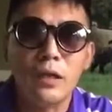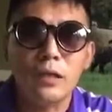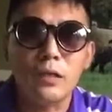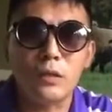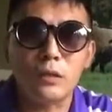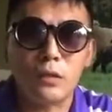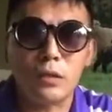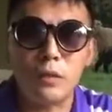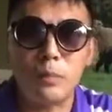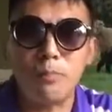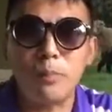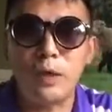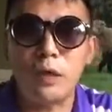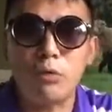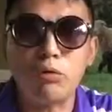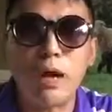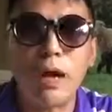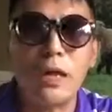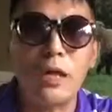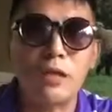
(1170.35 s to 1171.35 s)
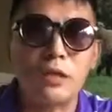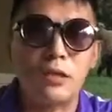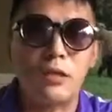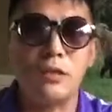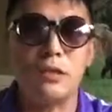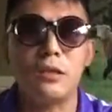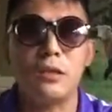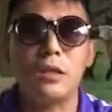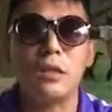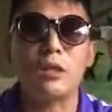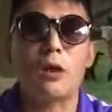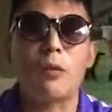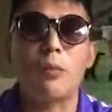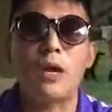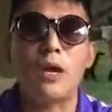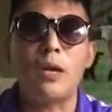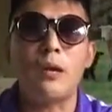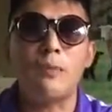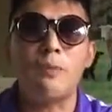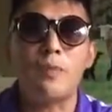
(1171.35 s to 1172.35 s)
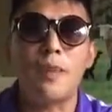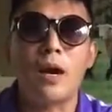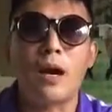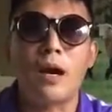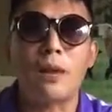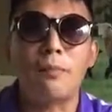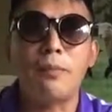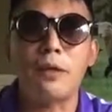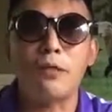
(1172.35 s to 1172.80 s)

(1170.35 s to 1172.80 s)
就是被抓了，只是认倒霉啊！